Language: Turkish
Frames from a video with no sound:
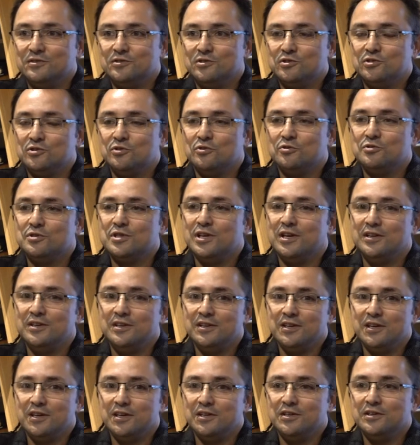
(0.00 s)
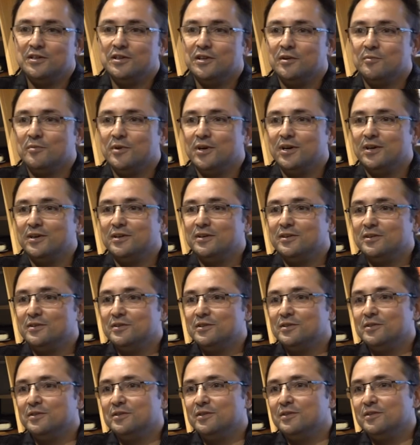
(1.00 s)
İşte özenli yayınlama,
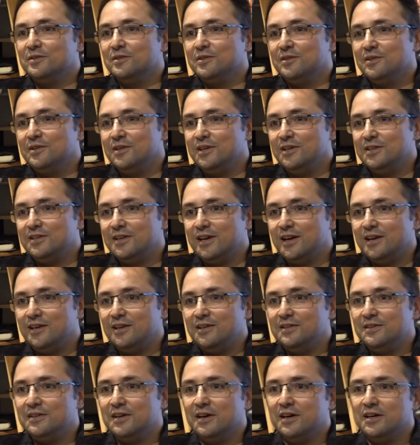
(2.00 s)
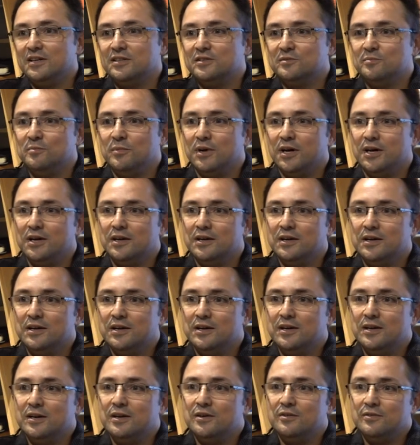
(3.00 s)
yeterli dağıtma
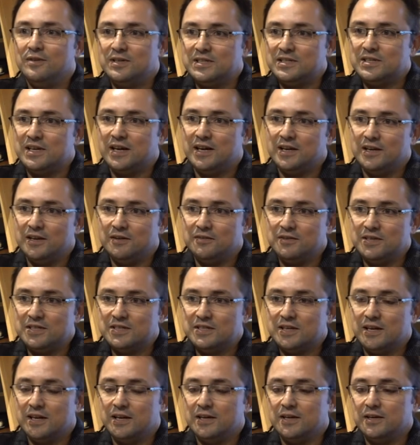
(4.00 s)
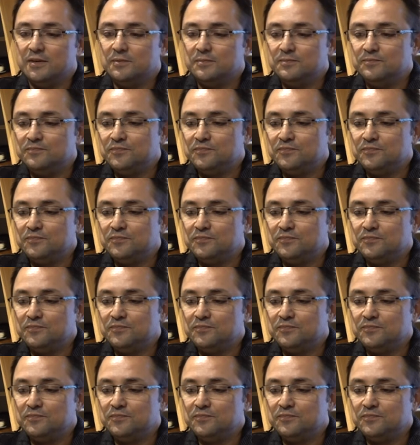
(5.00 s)
vesaire vesaire.